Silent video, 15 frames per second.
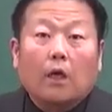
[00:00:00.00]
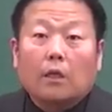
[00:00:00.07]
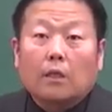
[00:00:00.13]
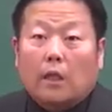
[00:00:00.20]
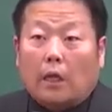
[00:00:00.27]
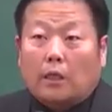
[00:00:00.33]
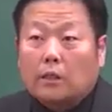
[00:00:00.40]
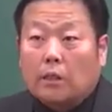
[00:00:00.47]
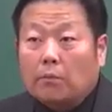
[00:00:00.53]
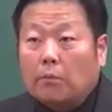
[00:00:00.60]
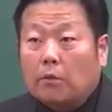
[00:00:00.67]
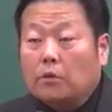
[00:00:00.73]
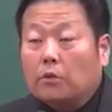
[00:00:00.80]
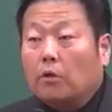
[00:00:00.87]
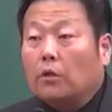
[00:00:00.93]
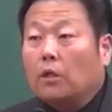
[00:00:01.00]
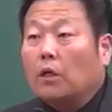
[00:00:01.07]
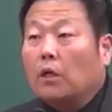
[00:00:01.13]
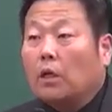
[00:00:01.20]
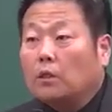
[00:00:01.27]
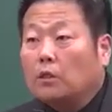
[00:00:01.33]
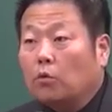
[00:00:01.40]
다시 한번 정리를
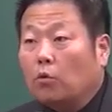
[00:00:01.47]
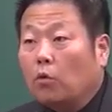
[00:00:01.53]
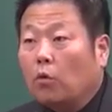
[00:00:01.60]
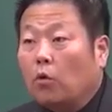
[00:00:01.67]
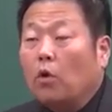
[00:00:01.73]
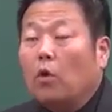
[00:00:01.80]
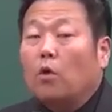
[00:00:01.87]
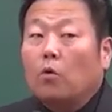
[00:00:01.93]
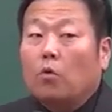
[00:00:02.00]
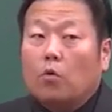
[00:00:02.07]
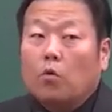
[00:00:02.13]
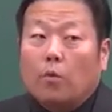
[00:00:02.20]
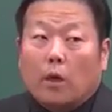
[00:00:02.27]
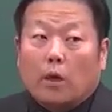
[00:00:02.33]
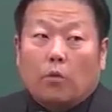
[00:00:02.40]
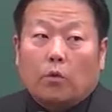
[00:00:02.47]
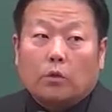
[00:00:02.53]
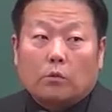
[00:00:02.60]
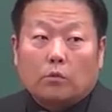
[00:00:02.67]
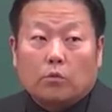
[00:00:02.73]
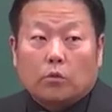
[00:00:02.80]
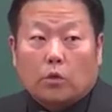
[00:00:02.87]
하시고 꼼꼼하게
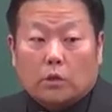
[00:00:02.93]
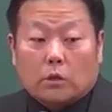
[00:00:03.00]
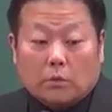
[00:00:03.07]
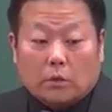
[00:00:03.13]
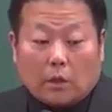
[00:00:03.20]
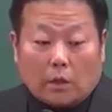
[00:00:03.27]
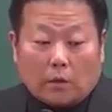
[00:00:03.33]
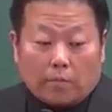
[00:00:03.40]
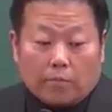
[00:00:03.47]
보시면 좋겠습니다.